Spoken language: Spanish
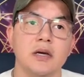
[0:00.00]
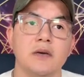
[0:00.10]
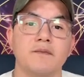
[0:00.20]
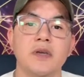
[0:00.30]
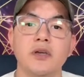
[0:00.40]

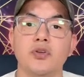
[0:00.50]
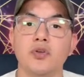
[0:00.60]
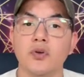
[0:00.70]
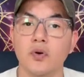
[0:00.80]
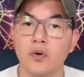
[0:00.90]

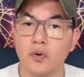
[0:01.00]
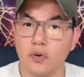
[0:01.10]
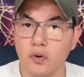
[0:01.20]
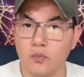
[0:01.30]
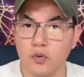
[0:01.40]
fingió
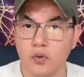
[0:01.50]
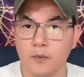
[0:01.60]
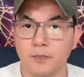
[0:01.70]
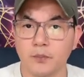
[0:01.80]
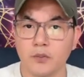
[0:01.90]
como,
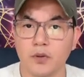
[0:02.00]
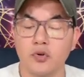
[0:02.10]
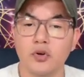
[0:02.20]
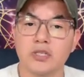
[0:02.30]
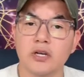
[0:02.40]

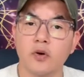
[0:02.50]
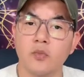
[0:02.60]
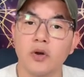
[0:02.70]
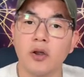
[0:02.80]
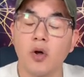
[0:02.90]
no sé,
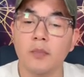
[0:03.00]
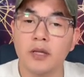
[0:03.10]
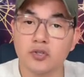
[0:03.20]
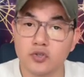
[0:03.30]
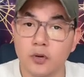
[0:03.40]
como que lo
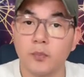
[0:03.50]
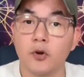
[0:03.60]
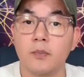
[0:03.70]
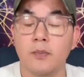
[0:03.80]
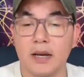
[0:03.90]
amenzó
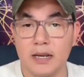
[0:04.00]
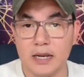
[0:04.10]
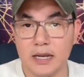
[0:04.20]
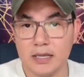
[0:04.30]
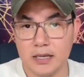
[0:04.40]
por
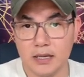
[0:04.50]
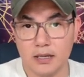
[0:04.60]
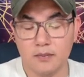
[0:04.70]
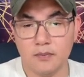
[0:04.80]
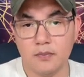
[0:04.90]
manera
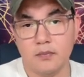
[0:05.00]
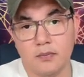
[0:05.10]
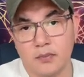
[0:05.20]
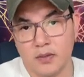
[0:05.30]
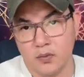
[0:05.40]
de,
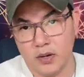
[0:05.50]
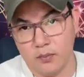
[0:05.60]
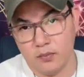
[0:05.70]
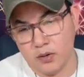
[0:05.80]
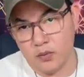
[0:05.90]

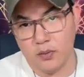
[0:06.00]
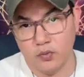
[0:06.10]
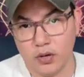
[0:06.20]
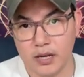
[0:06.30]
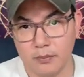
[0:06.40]
una, que una
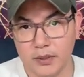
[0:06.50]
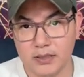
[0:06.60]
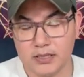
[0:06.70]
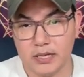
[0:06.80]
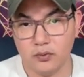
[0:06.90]
mujer
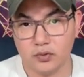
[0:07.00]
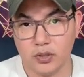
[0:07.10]
amensa a los,